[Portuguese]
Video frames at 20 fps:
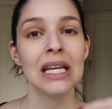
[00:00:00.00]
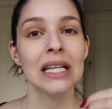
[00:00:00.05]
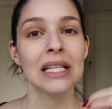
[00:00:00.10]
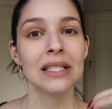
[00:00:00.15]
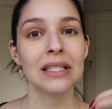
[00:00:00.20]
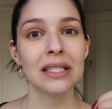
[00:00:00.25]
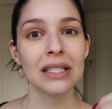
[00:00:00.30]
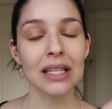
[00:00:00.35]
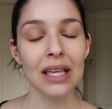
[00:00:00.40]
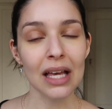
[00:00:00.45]

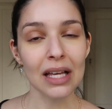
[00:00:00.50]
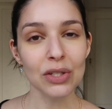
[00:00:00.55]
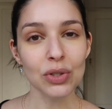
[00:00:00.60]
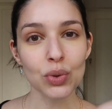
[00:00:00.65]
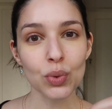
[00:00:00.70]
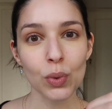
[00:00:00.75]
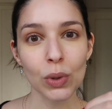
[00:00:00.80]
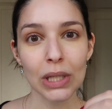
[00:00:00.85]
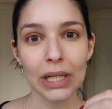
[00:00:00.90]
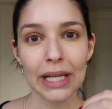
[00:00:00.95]
Se a
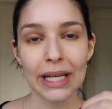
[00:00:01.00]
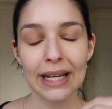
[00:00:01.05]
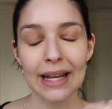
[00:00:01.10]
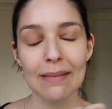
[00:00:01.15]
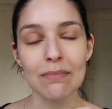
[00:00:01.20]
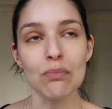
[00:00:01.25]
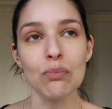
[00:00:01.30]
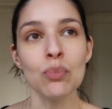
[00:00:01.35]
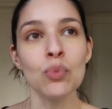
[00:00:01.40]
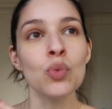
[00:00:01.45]
sua olheira
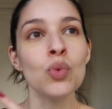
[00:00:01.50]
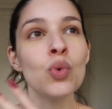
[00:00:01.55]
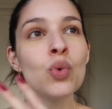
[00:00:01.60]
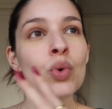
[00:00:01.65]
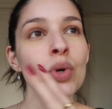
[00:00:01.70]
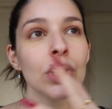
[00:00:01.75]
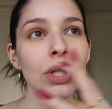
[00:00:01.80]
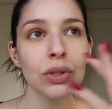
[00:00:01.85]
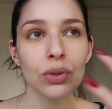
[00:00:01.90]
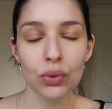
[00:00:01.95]
é
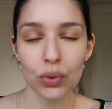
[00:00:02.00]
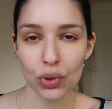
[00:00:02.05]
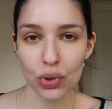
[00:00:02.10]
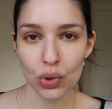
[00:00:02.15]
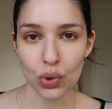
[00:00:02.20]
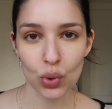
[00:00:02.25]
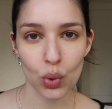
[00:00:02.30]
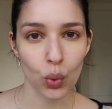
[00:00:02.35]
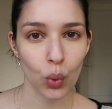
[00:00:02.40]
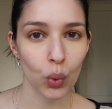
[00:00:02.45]
muito
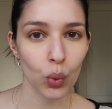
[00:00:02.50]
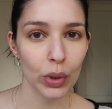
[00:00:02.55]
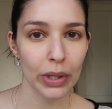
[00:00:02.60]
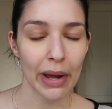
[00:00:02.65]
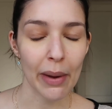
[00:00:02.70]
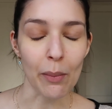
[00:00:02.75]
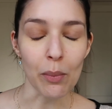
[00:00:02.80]
escura,